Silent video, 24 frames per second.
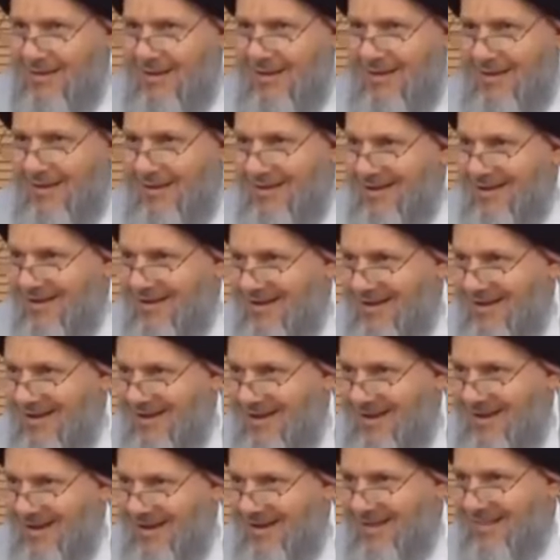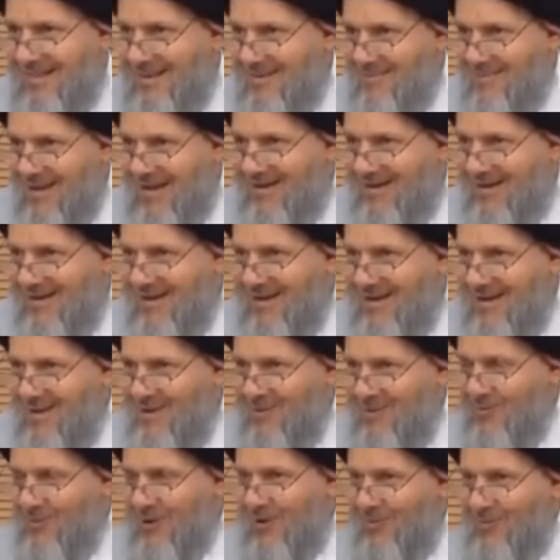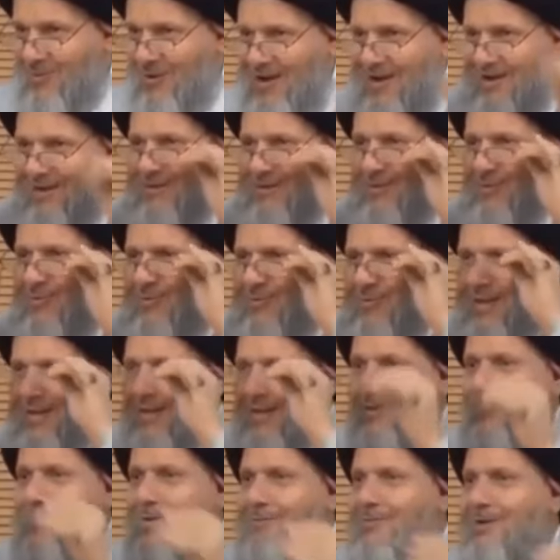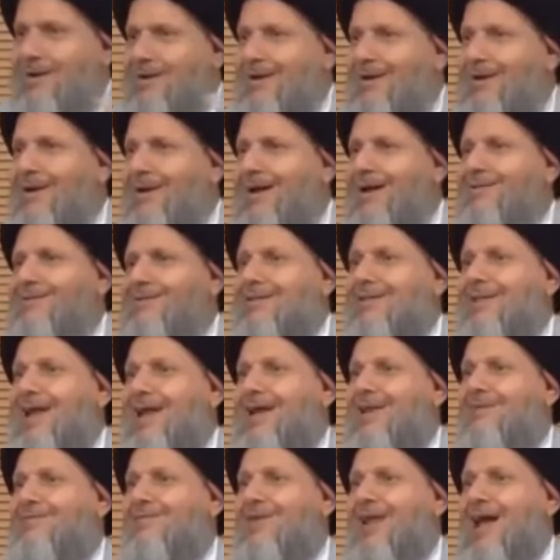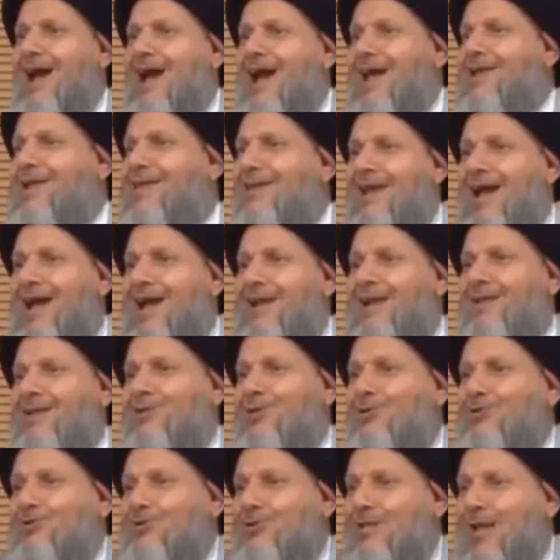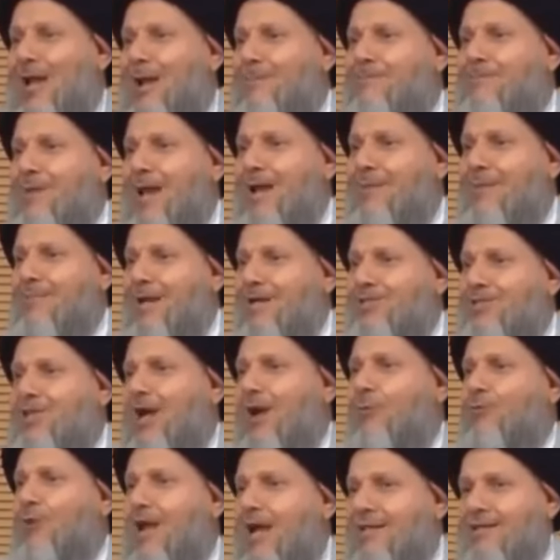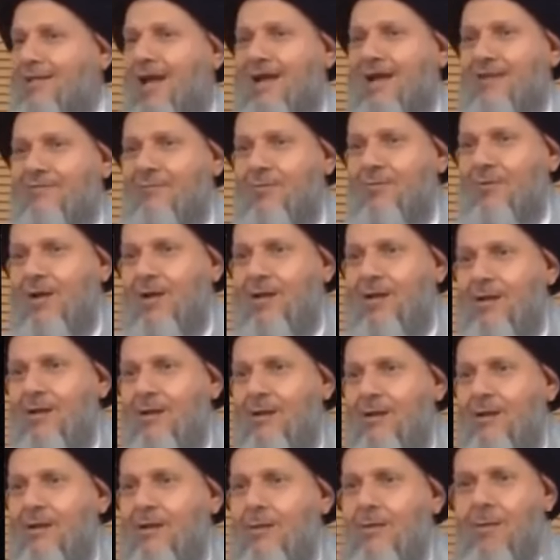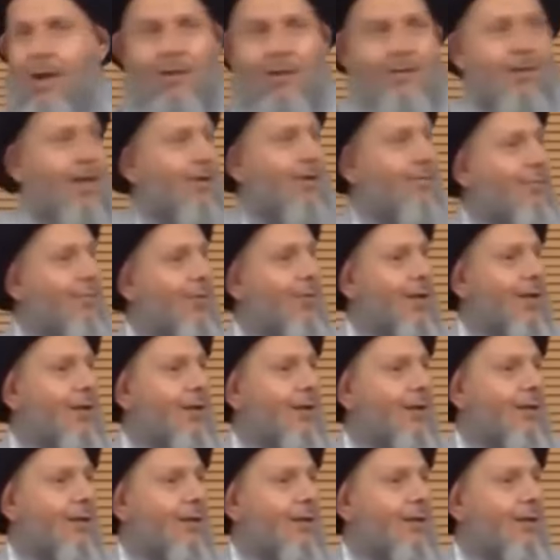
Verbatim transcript: ها هذا المعنى وهو انه بيني وبين الله انت تعرف الاليه التي ينتخب بها المرجع او لا تعرف مولانا لا تعرف مولانا